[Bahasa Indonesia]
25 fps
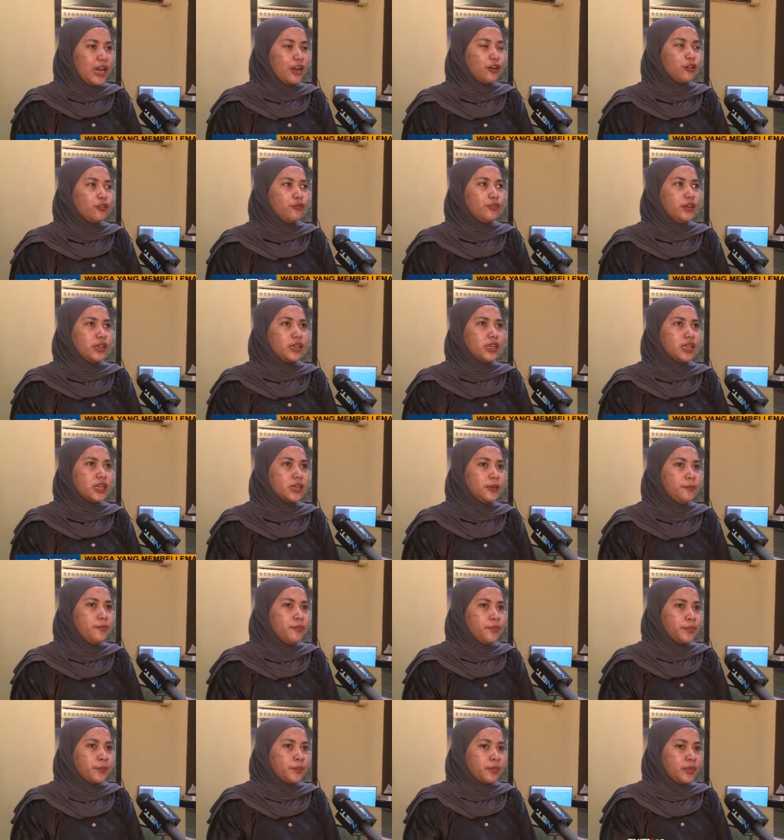Aku pikir
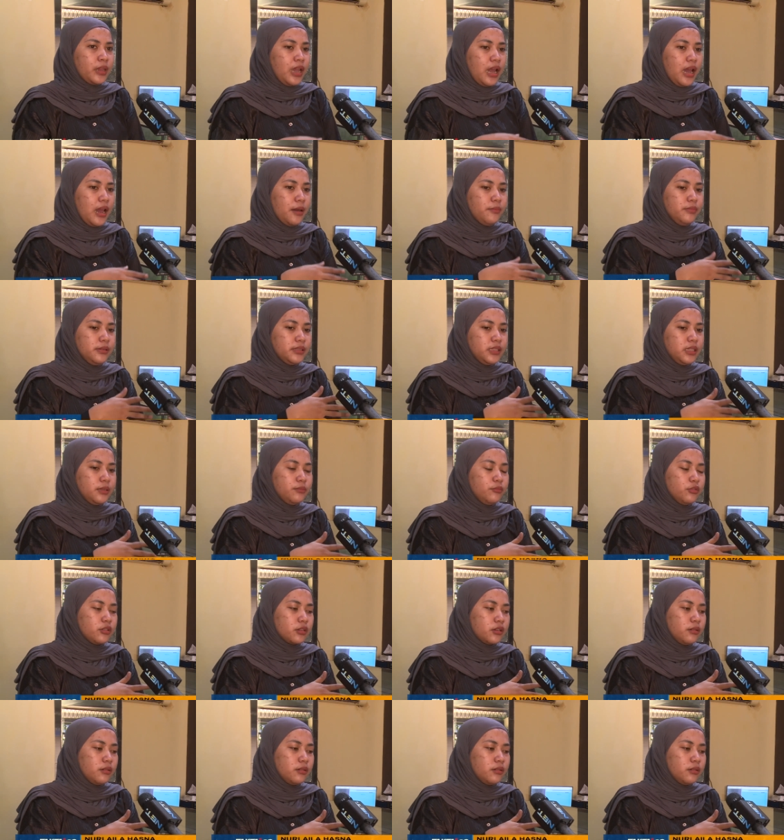abis libur